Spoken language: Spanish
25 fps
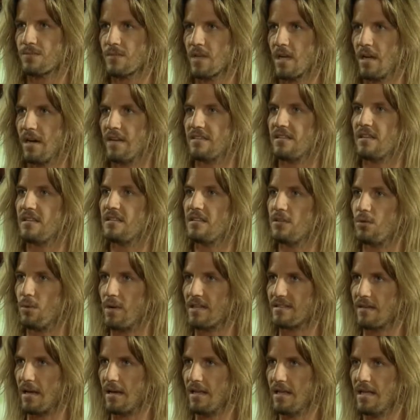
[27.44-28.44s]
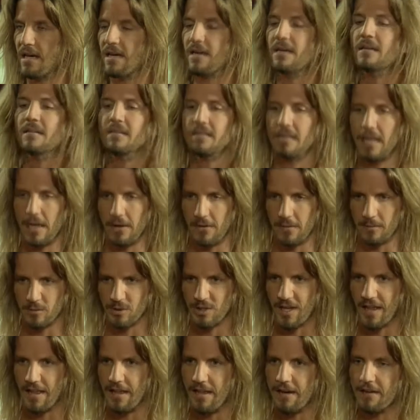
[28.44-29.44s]
Necesita una salida, se la vamos a
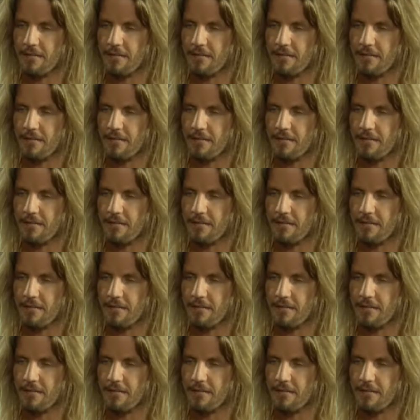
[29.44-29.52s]
dar.